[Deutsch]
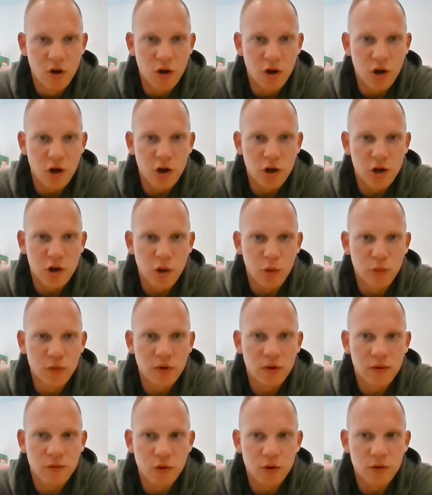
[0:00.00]
Äh, ich glaube,
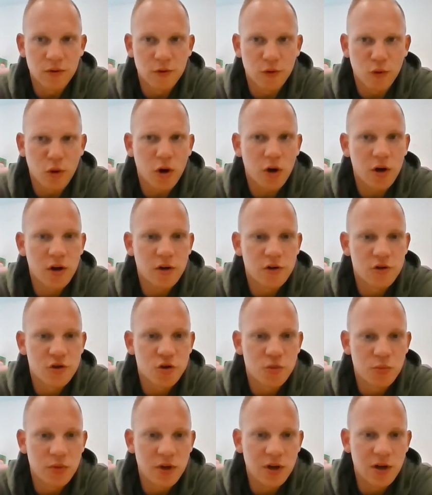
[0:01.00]
das wird ein torreiches
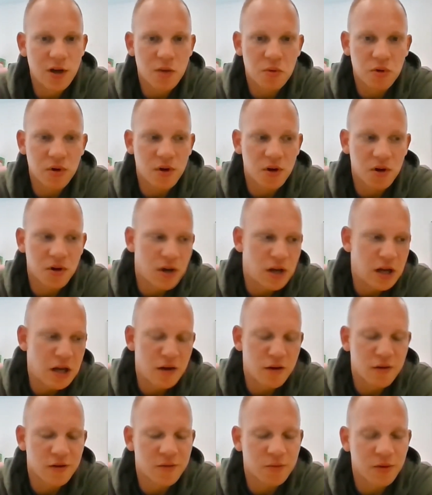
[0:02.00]
Spiel, aber
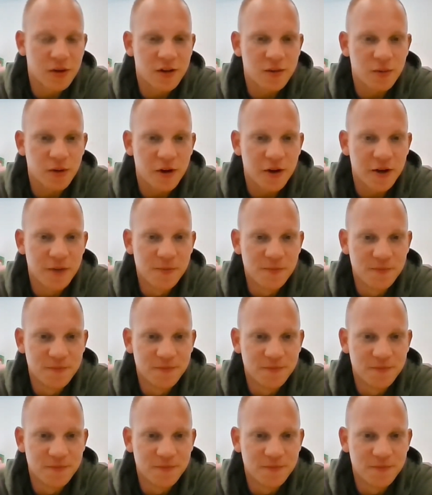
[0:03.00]
eher ein 2-2.